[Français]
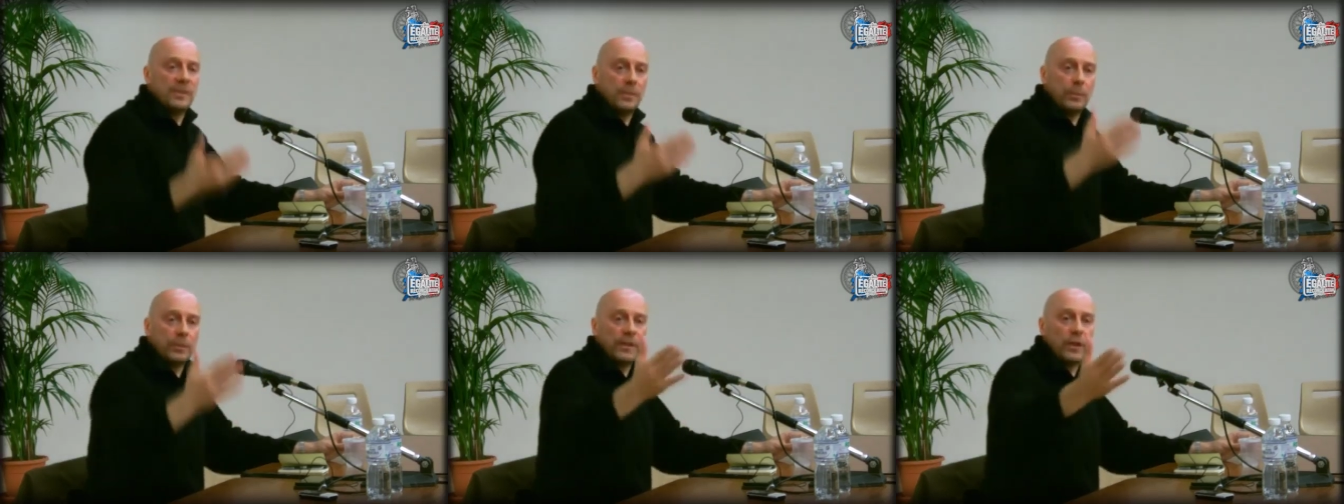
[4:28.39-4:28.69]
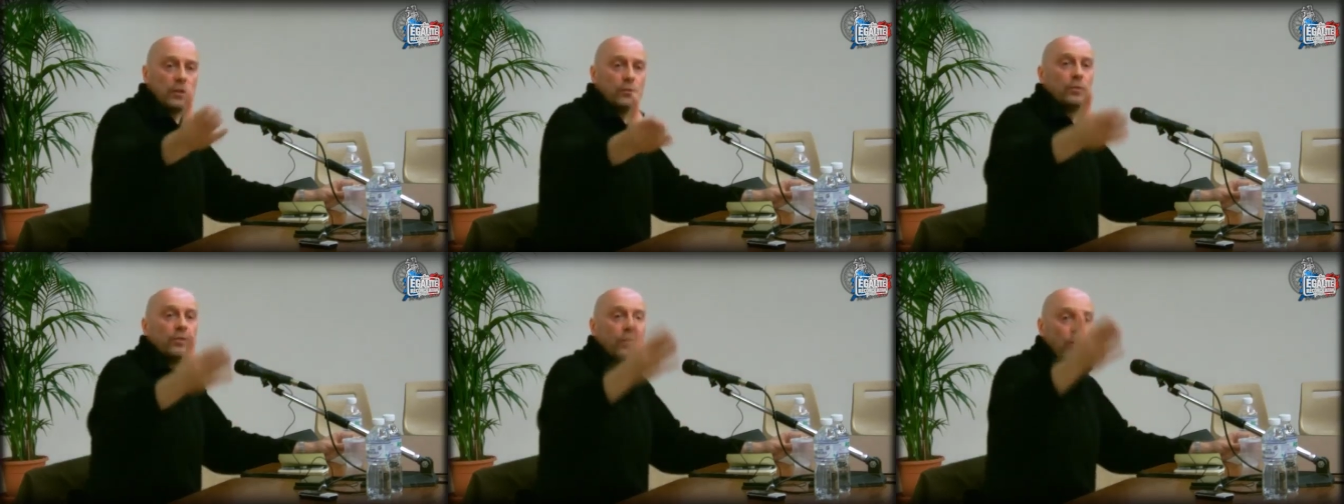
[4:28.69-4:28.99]
C'est pour
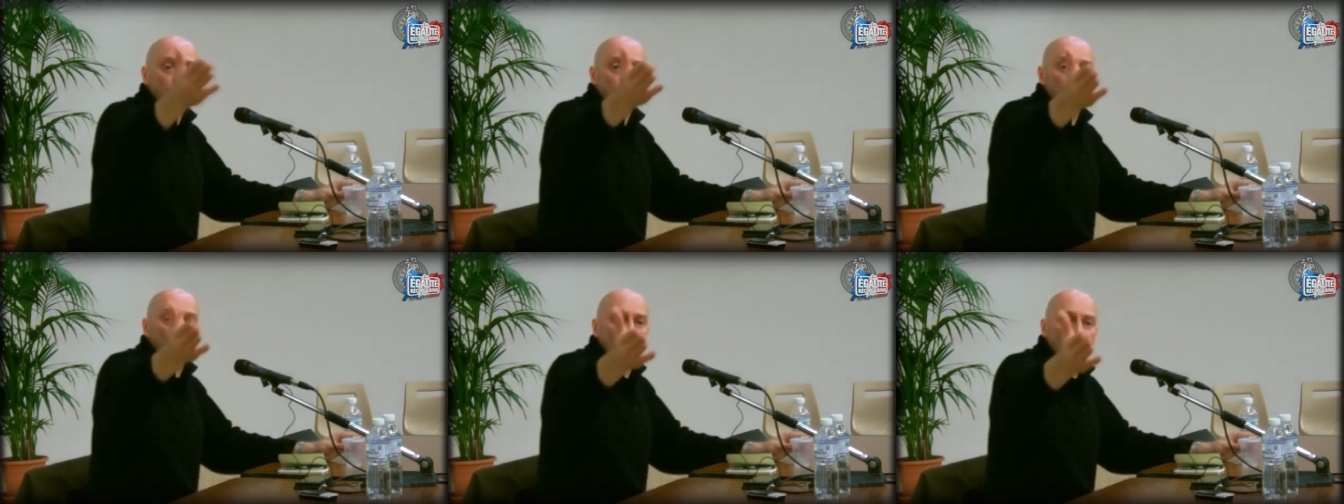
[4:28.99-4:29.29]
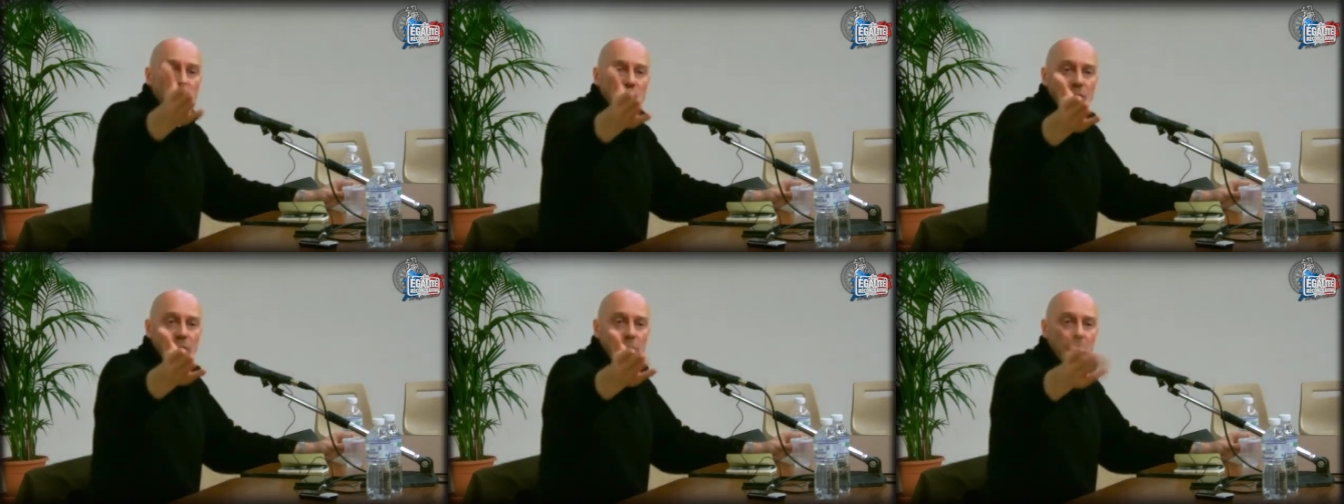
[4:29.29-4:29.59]
ça que je vous
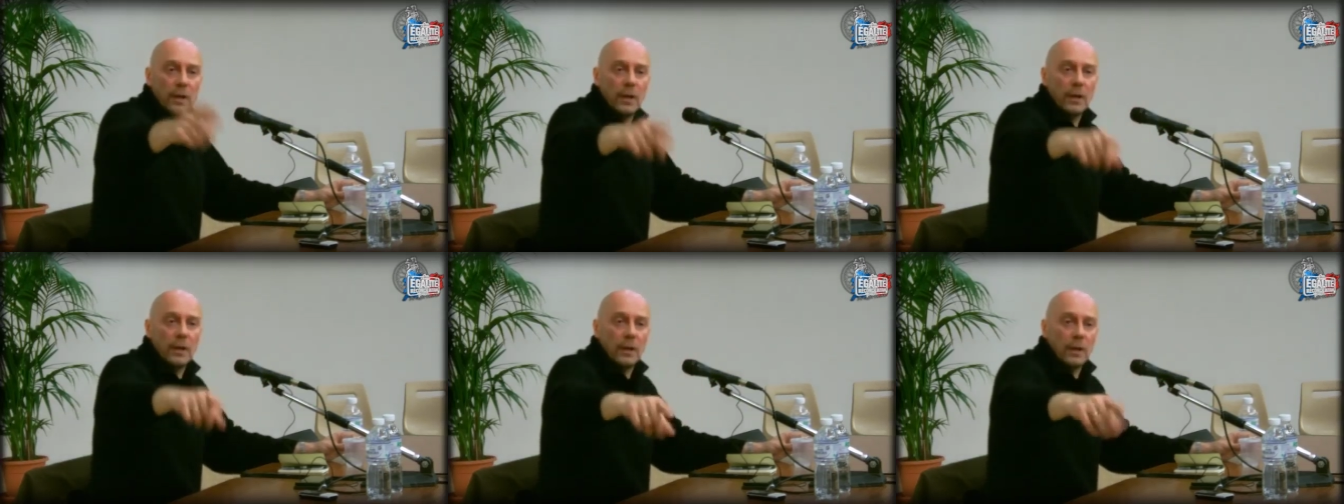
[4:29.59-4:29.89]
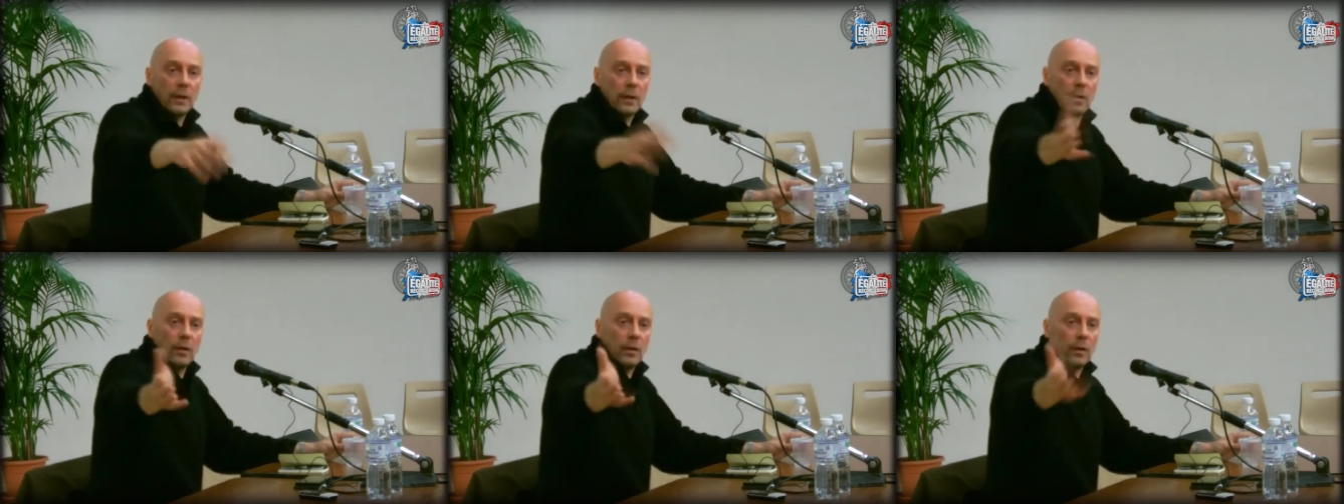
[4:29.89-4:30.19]
encourage,
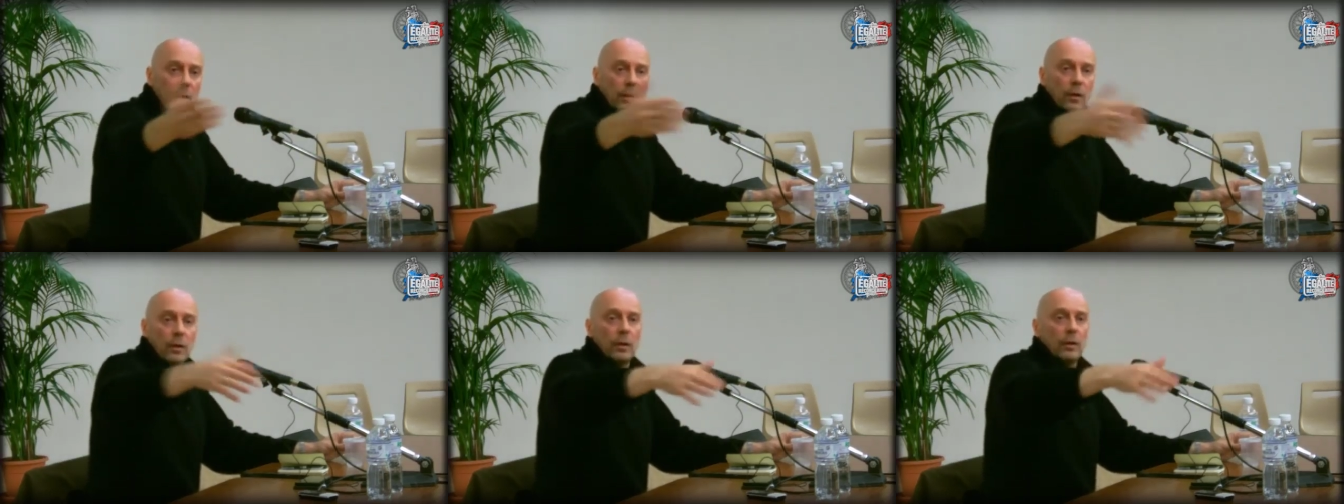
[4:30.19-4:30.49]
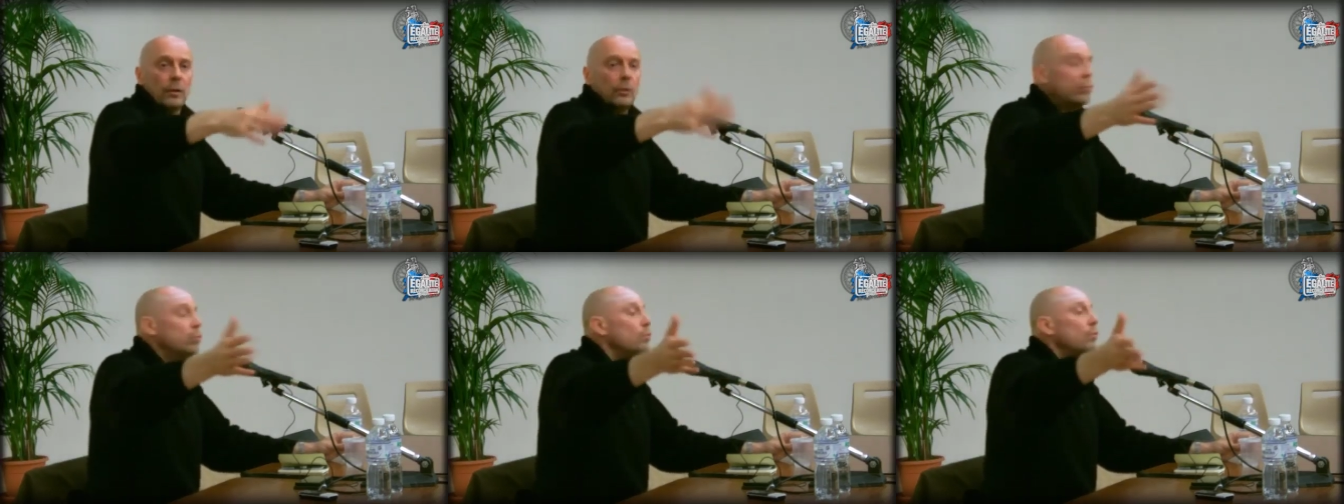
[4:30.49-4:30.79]
euh, euh,